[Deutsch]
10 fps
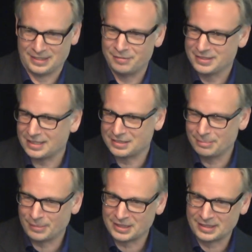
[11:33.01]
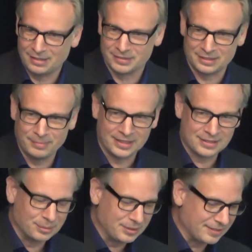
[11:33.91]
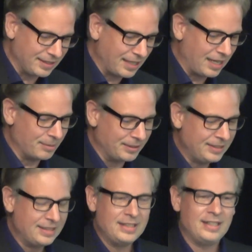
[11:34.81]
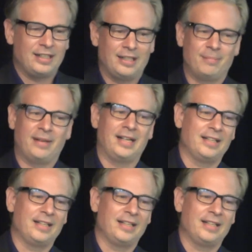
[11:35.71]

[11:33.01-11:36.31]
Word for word: Ja, wie gesagt, in dem Material, was ich mir jetzt durchgesehen habe, ähm,